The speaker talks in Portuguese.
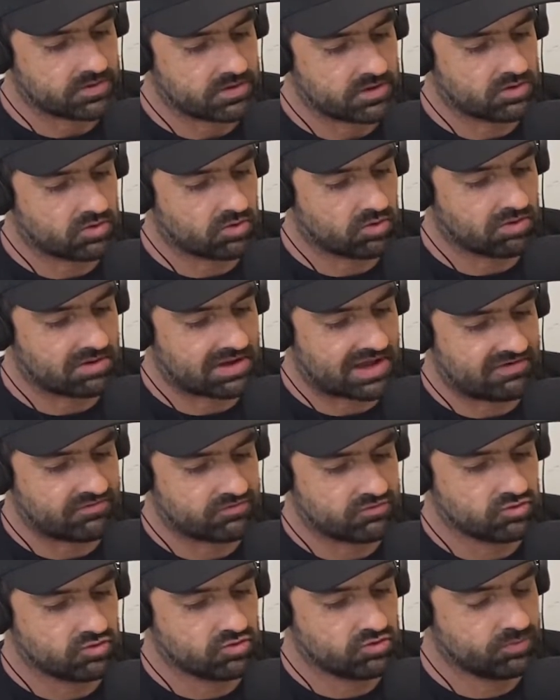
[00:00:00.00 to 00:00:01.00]
e
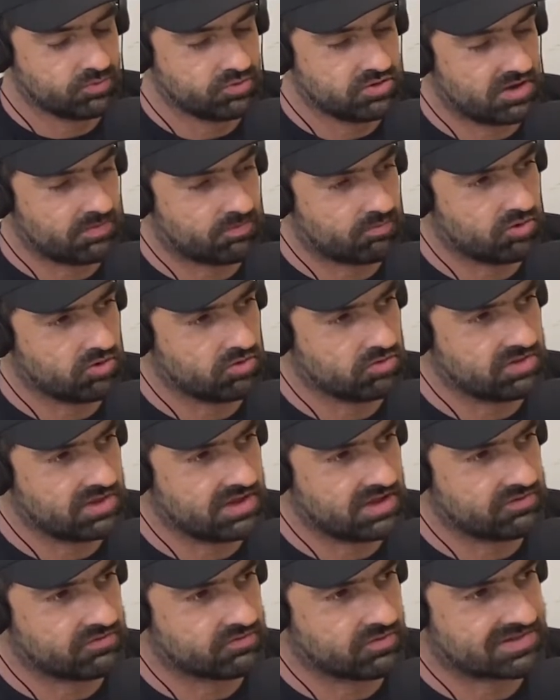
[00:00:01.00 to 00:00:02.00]
colocavam no grupo de apoio
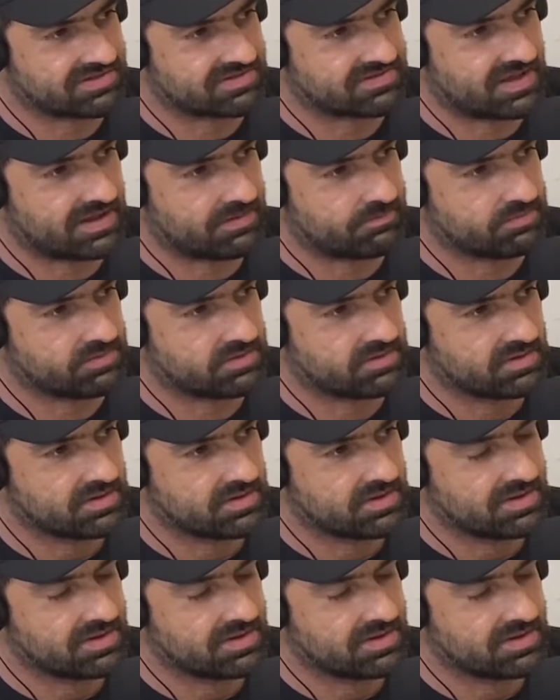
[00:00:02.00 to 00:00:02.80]
deles do WhatsApp.